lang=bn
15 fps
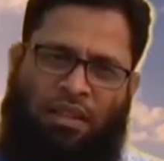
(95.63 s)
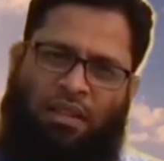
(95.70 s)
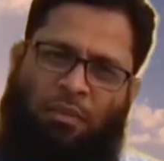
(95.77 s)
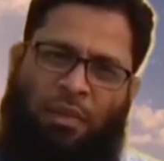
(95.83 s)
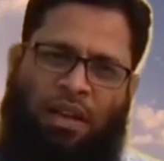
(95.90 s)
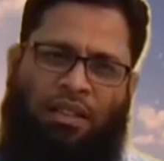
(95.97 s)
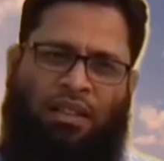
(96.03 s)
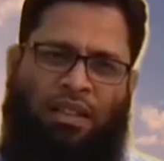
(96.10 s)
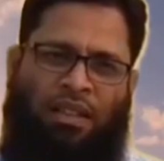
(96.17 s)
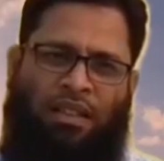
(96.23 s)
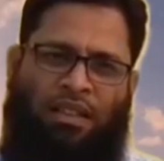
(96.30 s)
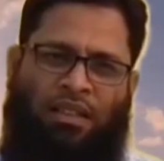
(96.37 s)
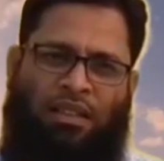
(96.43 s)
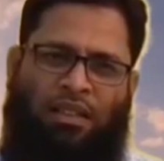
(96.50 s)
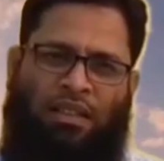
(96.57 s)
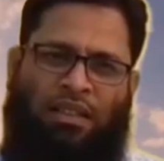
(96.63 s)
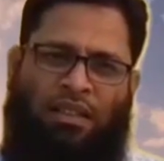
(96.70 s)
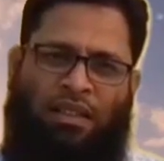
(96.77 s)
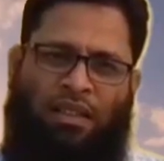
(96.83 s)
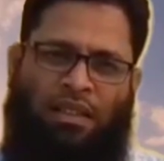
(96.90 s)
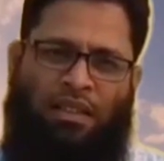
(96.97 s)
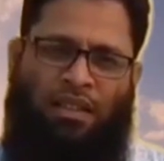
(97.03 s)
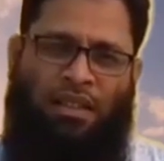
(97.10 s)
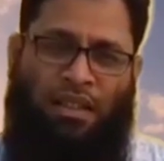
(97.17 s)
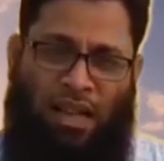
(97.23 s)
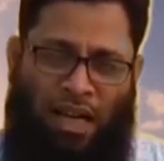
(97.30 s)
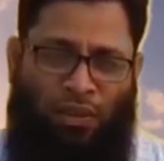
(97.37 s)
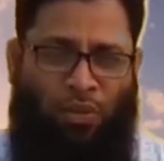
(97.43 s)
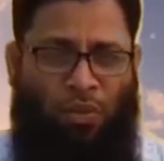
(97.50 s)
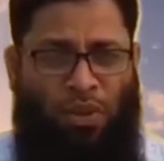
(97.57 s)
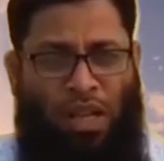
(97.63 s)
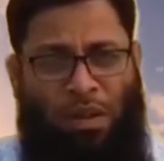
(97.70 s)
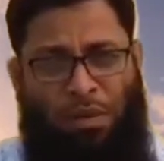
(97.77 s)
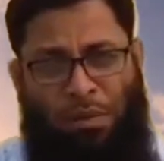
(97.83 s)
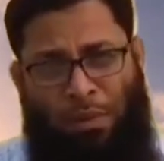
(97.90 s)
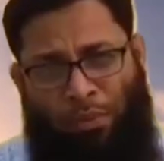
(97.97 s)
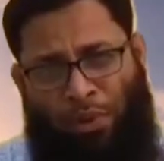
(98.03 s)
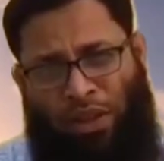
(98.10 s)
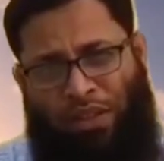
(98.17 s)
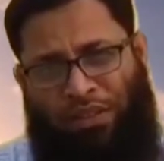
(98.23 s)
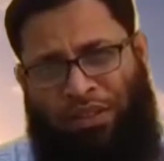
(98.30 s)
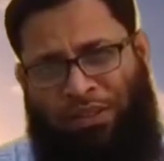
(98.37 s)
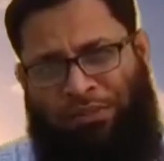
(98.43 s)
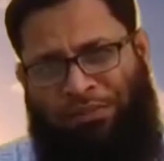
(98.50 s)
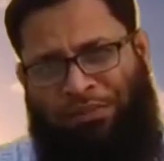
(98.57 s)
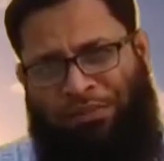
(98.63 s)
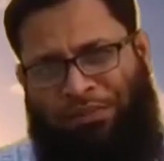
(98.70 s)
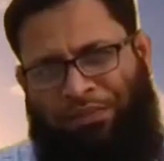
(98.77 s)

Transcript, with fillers: তাদের বাড়িতে খাদ্যগুলো এভাবে পড়ে আছে